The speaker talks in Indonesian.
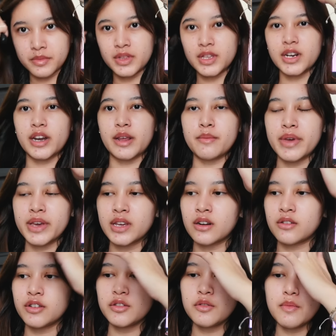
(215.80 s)
Ntar deh
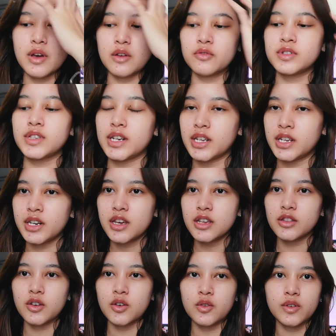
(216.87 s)
background itu bagusan ini
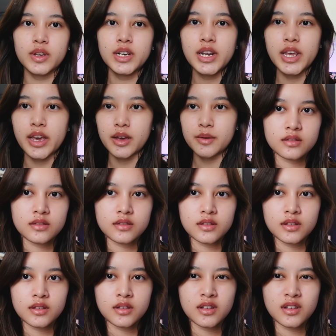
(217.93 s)
atau ini
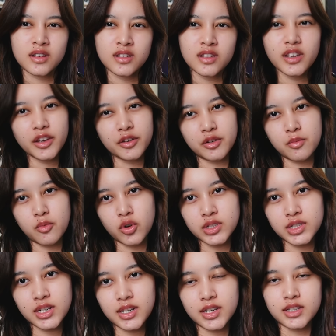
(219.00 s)
Tapi kayak udah
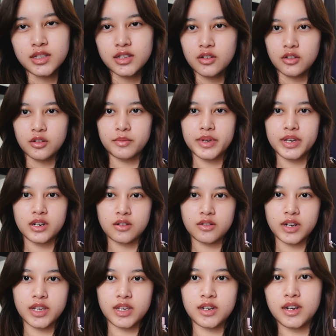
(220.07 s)
bosen gak sih kalau
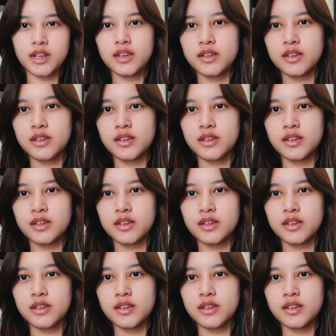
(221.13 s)
backgroundnya ini?